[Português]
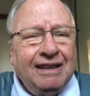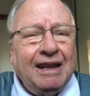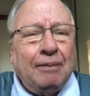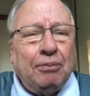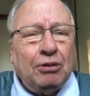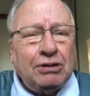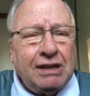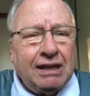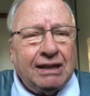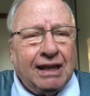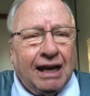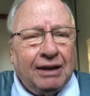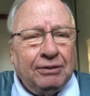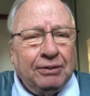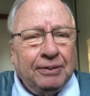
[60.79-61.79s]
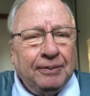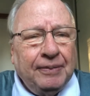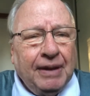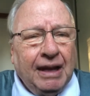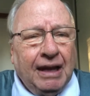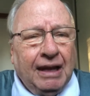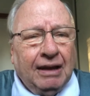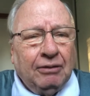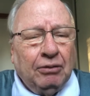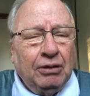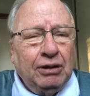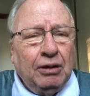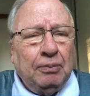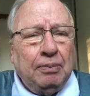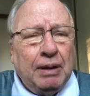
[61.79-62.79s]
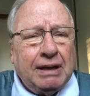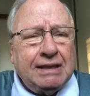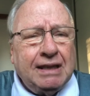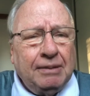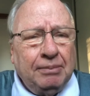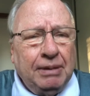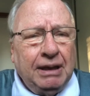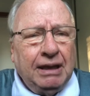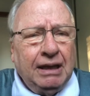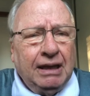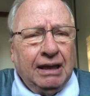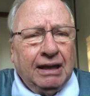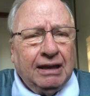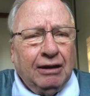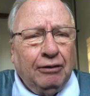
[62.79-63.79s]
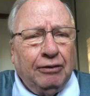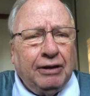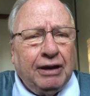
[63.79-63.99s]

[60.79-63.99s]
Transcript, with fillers: de aposentado, quando eu percebi que eu